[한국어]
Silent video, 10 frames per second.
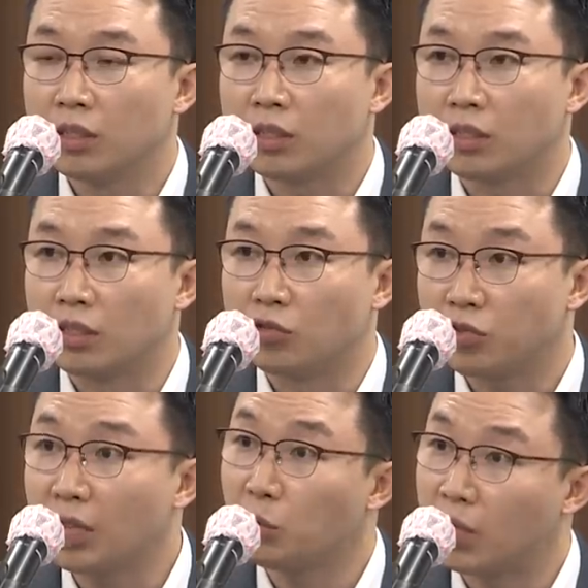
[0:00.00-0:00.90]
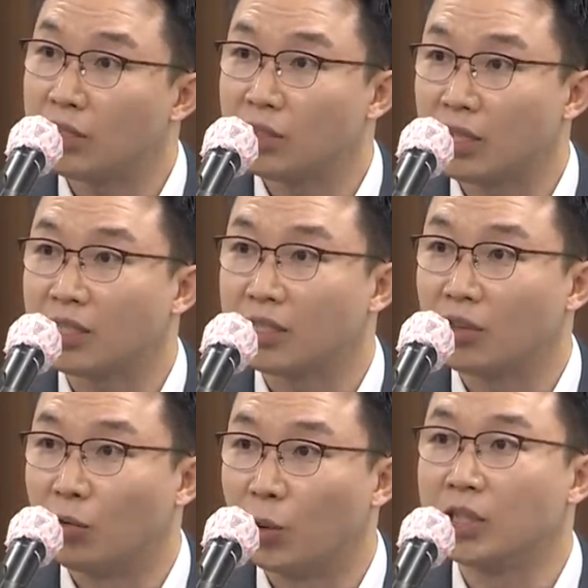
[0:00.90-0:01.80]
그 수장 논란을 사실
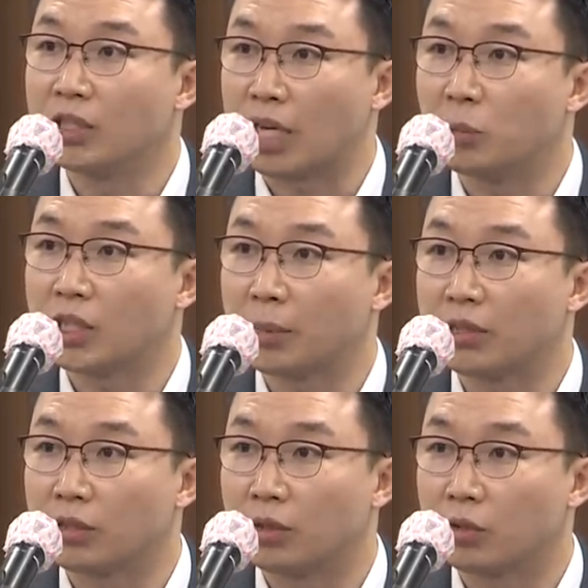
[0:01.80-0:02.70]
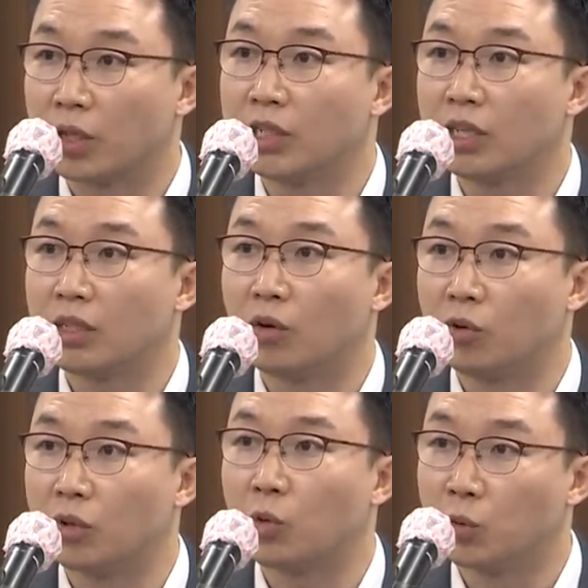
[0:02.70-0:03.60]
워딩을 잘못 잡아서 굉장히
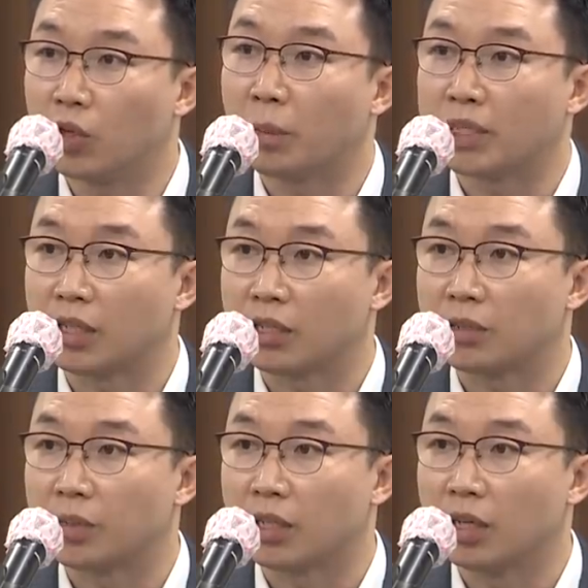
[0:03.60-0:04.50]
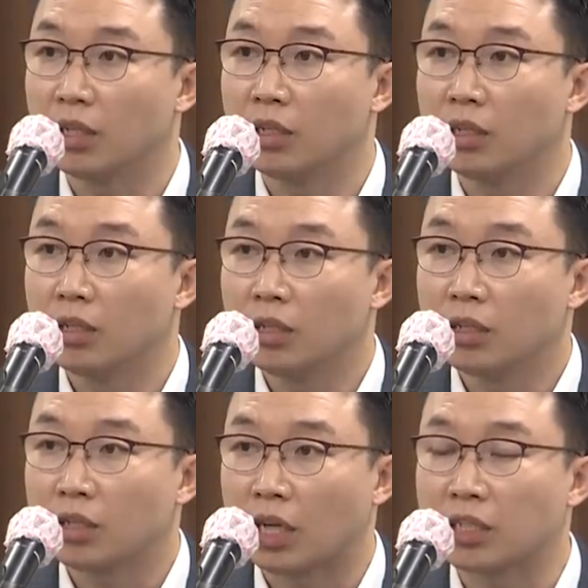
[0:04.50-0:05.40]
언론의 공격을 받지 않았습니까?
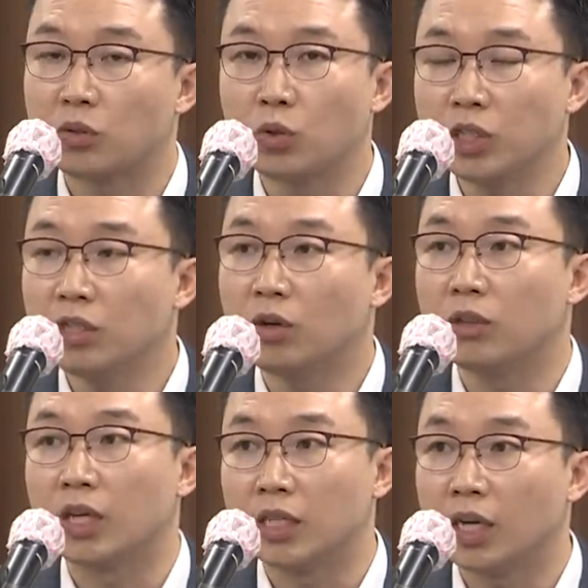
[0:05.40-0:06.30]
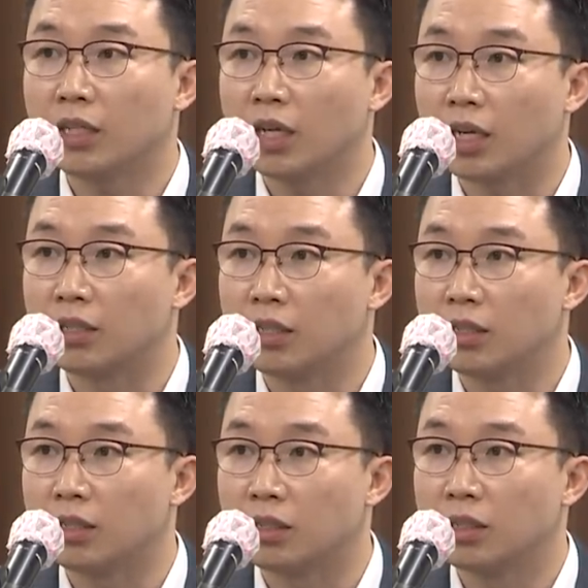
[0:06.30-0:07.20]
자기 소신껏
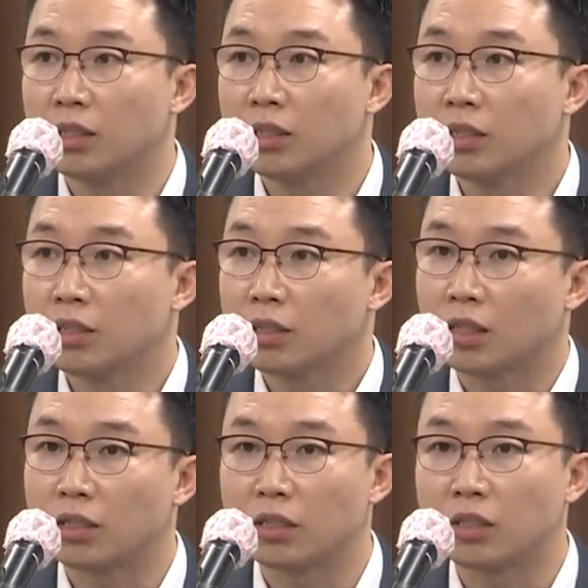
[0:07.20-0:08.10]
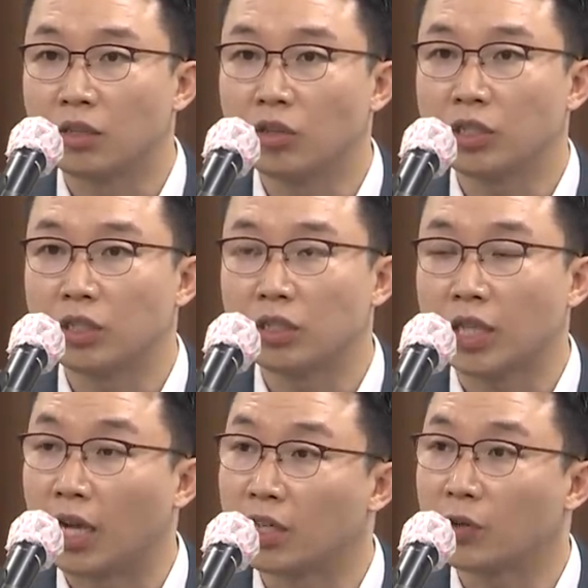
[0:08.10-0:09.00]
얘기하다가는 사실 그것이
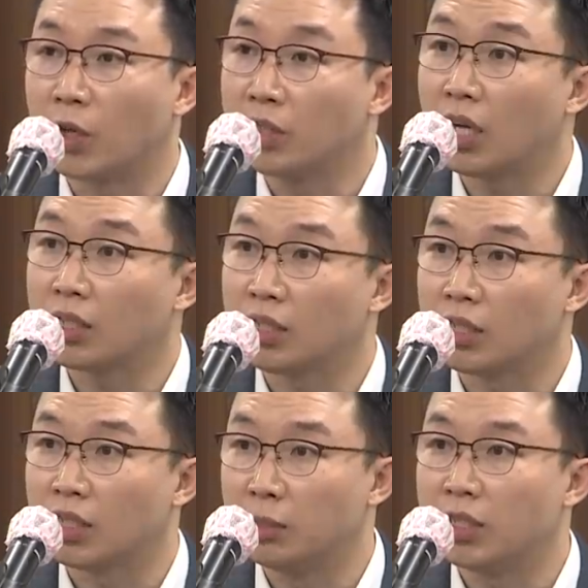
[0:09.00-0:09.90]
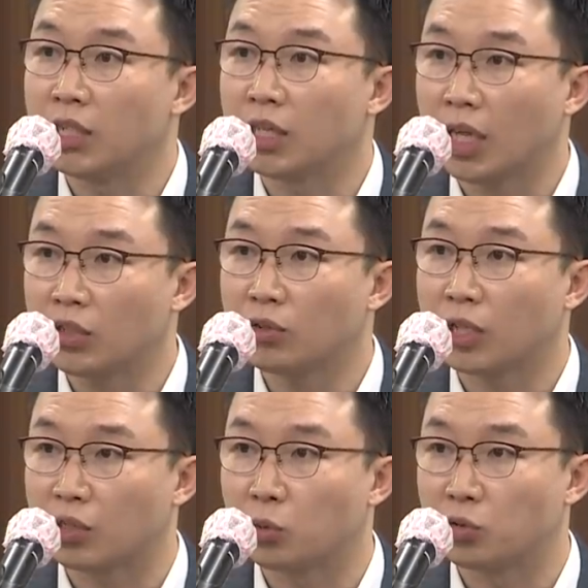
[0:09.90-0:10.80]
당에 굉장히 이미지에 타격을
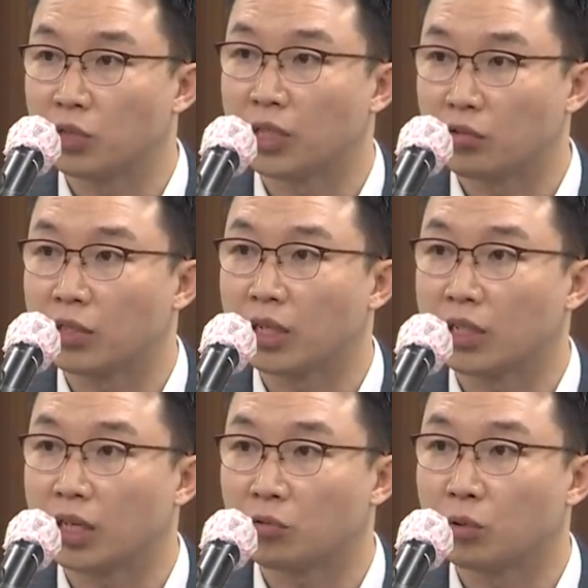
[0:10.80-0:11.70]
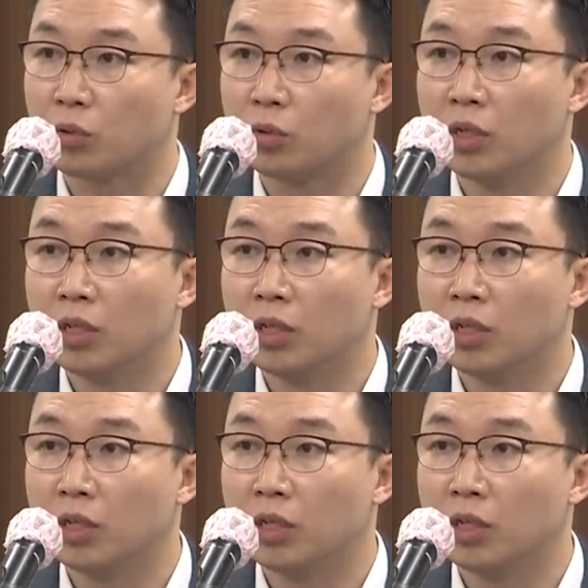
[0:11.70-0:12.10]
가져올 수 있다고 생각을 하고